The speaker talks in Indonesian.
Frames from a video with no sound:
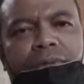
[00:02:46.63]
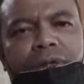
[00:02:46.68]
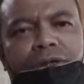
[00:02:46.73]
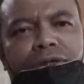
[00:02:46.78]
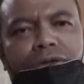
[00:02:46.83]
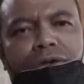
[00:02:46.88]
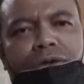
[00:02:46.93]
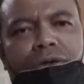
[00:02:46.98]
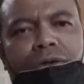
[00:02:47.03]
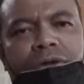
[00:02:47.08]

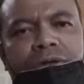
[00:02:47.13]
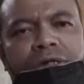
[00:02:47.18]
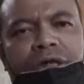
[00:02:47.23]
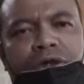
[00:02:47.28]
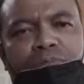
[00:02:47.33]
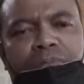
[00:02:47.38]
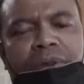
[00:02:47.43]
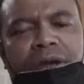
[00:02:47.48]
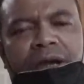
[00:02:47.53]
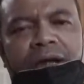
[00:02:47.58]
vajnong
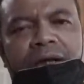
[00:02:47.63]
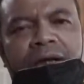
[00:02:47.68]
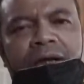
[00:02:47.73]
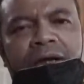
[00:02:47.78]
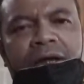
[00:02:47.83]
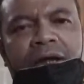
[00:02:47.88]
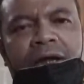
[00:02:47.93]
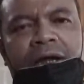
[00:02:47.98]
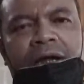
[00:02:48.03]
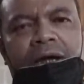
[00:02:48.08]
jalupara para
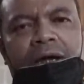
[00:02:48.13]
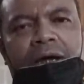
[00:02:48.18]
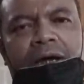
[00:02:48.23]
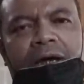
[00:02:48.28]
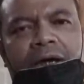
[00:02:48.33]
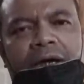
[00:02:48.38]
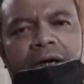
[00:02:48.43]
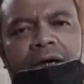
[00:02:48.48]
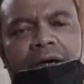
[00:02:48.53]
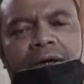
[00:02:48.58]

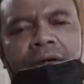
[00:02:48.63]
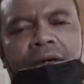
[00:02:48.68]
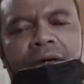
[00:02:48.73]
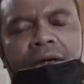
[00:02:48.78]
ah,